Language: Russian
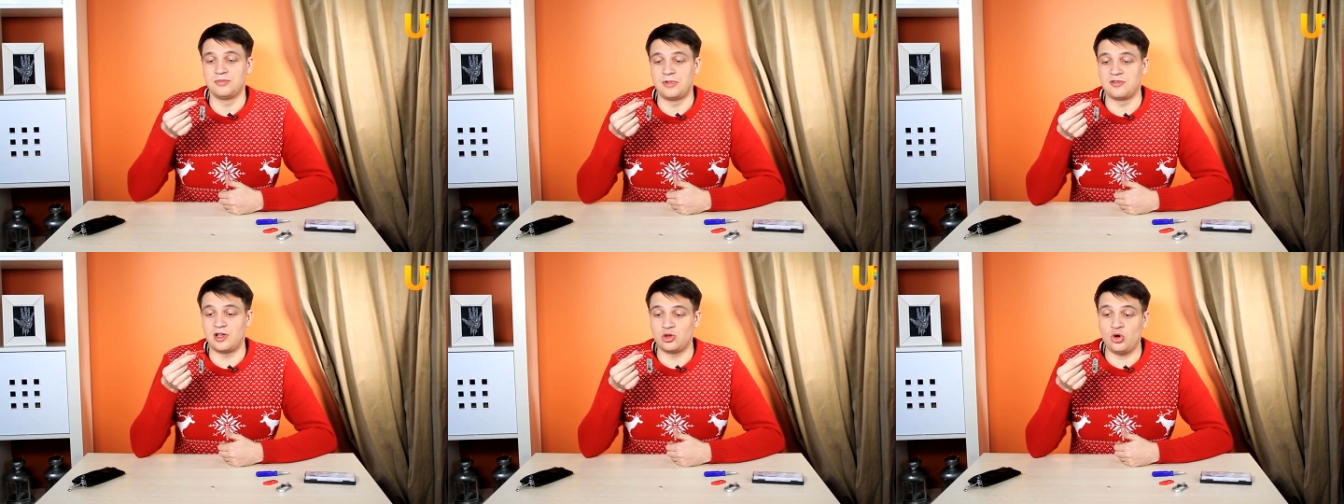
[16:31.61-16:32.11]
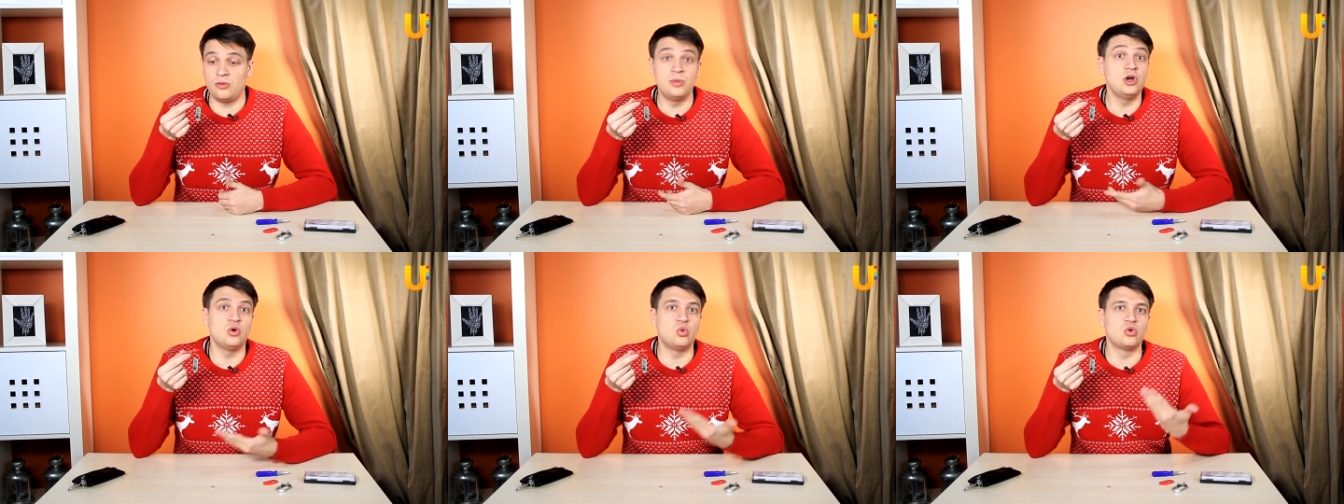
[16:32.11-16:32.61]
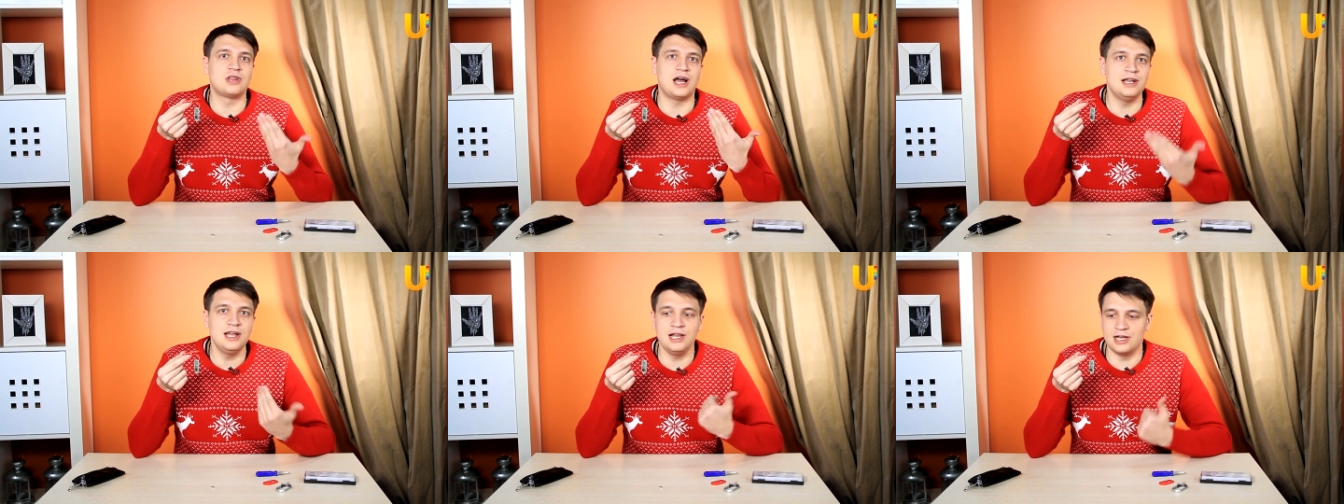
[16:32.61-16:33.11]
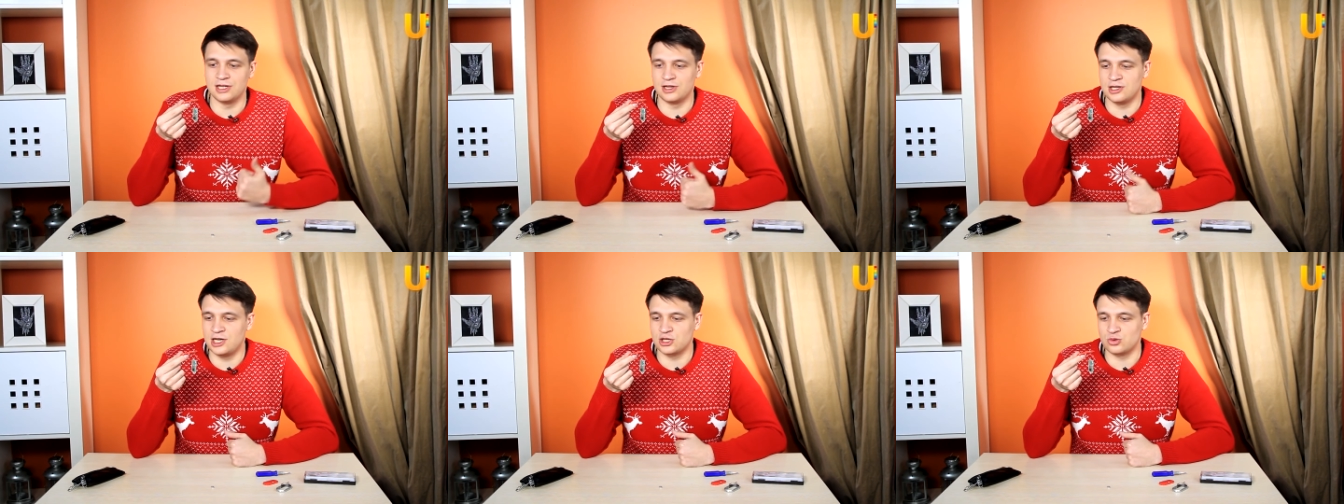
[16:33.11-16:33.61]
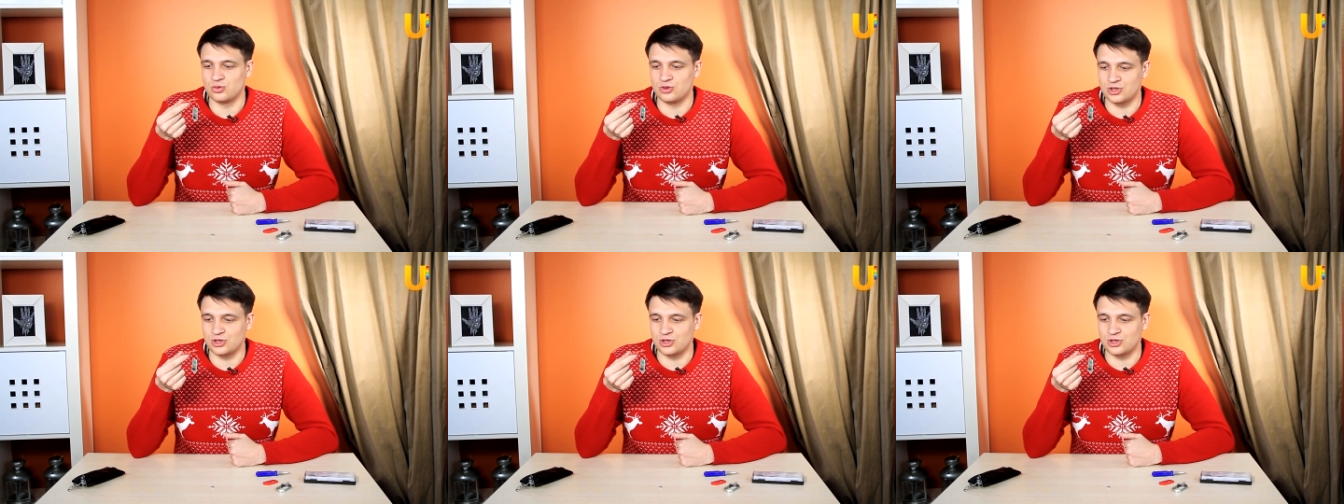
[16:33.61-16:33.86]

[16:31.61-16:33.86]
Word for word: Зато мы утолили нашу